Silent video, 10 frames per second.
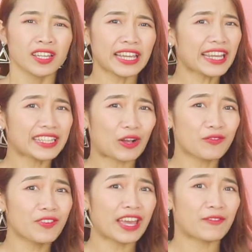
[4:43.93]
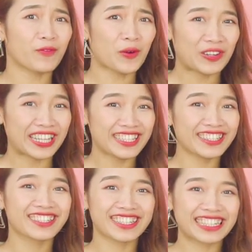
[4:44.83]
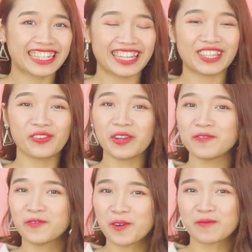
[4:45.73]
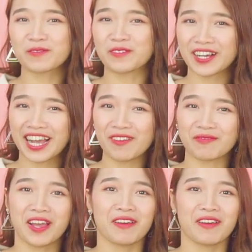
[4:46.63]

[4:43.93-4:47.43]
Nghe thì có vẻ vô lý nhưng cực kỳ thuyết phục đúng không?